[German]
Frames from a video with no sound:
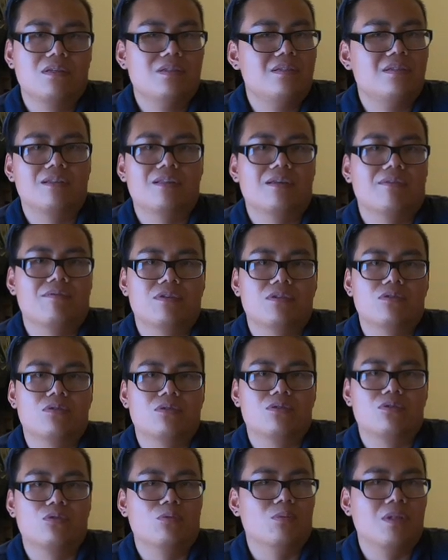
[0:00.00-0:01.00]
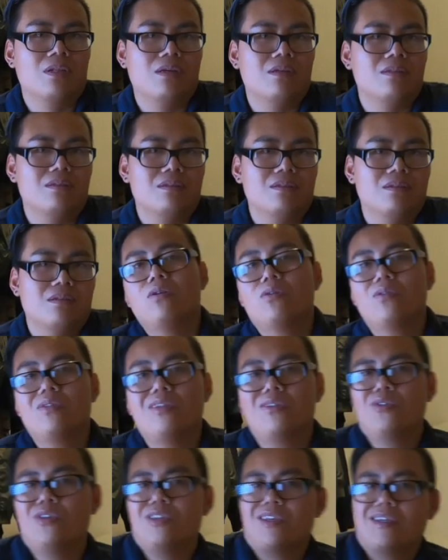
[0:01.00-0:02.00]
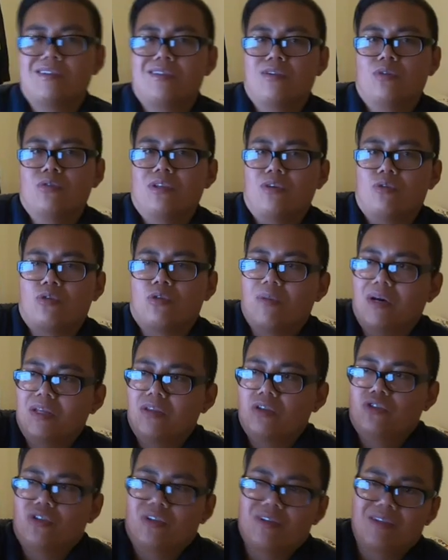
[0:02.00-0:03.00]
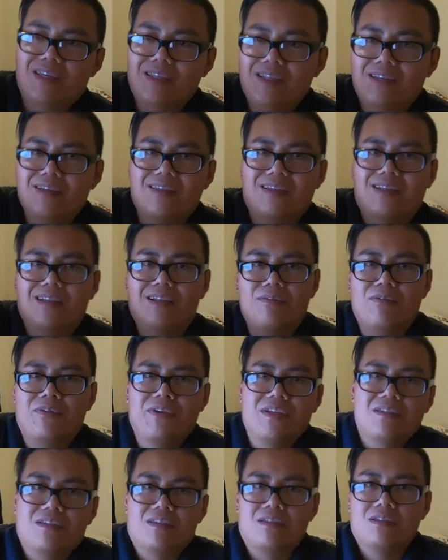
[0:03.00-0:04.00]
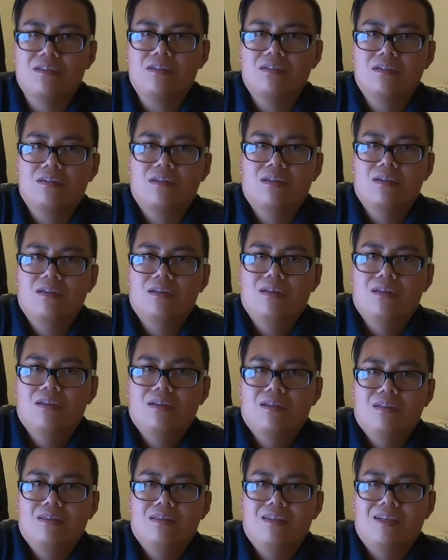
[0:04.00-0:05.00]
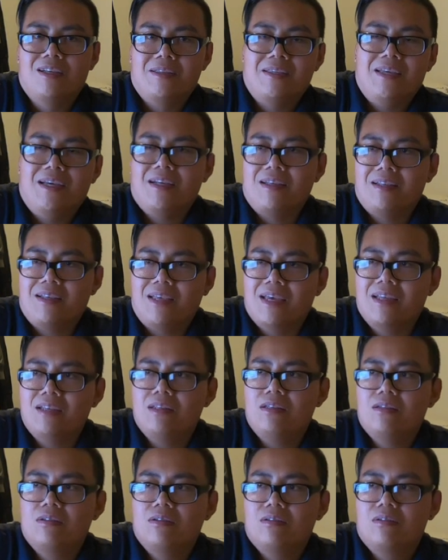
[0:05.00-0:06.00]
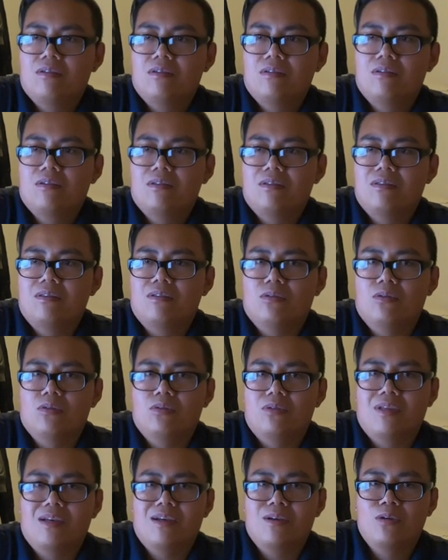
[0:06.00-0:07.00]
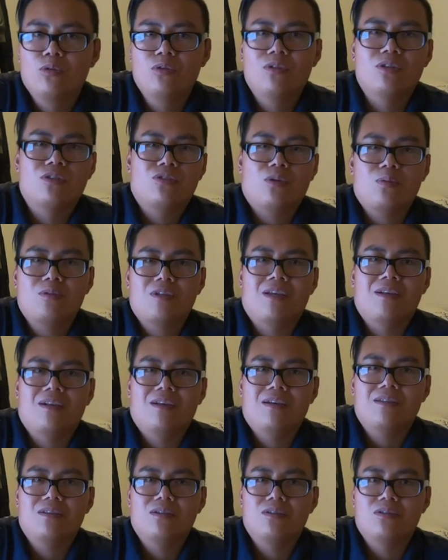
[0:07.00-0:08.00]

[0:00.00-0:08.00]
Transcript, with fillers: Ist halt einfach so, tut mir leid. Und natürlich heißt es auch nicht automatisch, dass jeder, der Level 40 ist, die Kriterien kennt und da gute Stops eingreift.